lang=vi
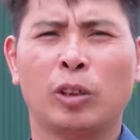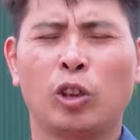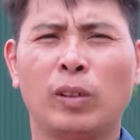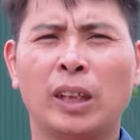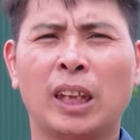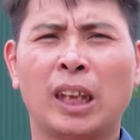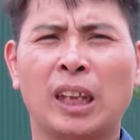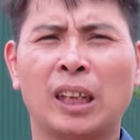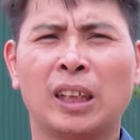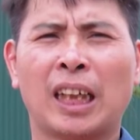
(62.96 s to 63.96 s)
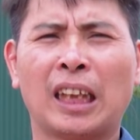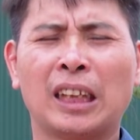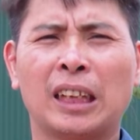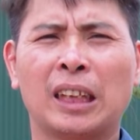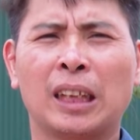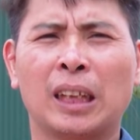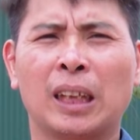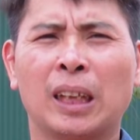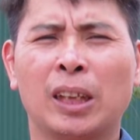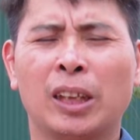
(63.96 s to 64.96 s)
Đối với ờ, dự án thì
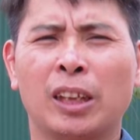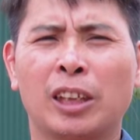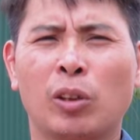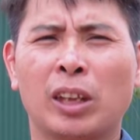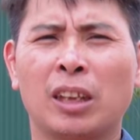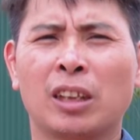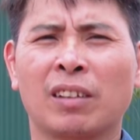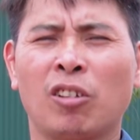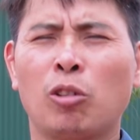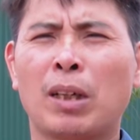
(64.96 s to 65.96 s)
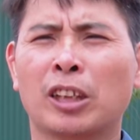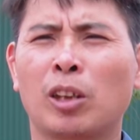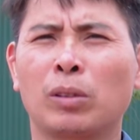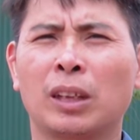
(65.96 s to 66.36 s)
sau khi được giải phóng mặt bằng xong